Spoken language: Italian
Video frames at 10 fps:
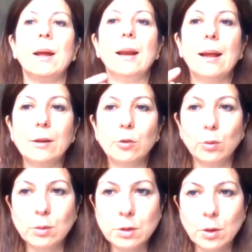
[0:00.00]
La
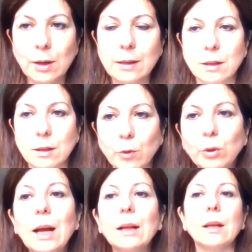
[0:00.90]
risoluzione è stata
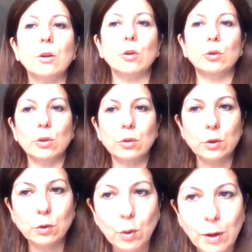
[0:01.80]
votata, il nostro
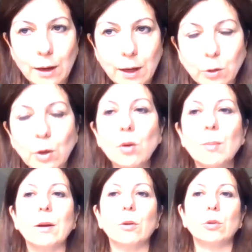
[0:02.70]
assessore è andato a
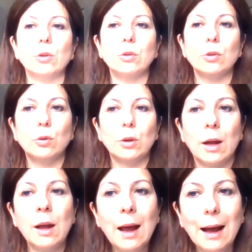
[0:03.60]
Roma, il nostro
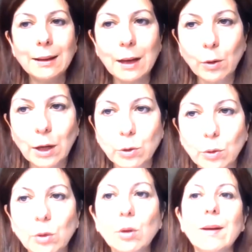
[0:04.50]
assessore ha dialogato
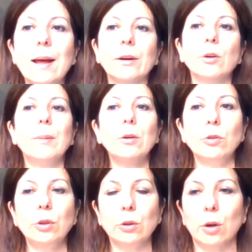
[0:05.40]
col governo, ma
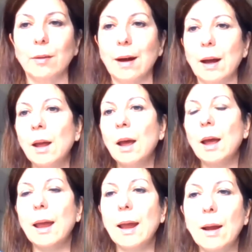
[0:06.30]
non si trova
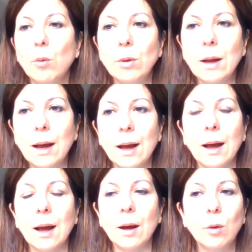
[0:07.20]
eh,
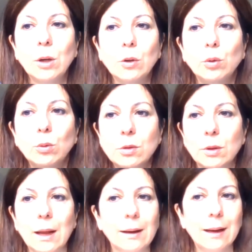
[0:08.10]
una, una
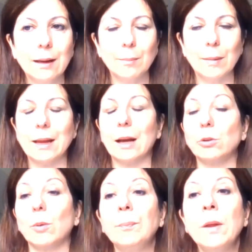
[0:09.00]
soluzione
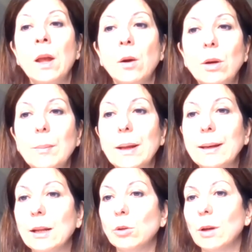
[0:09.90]
nell'immediato. Quindi
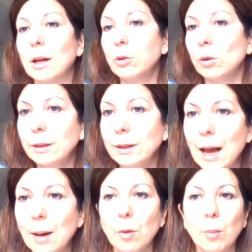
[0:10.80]
abbiamo detto
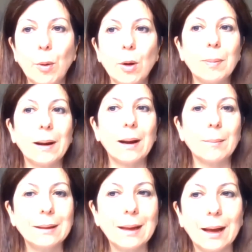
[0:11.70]
ascoltiamo un po' i
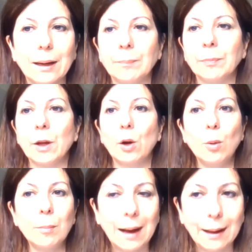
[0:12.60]
parlamentari
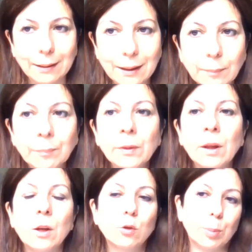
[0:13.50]
lombardi
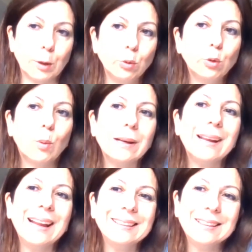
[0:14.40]
soprattutto
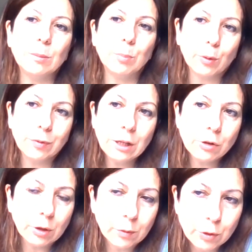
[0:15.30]
quelli eletti in
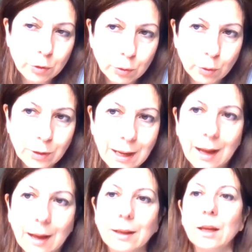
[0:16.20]
provincia dove ci sono i
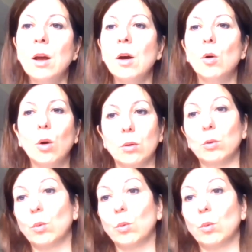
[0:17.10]
laghi o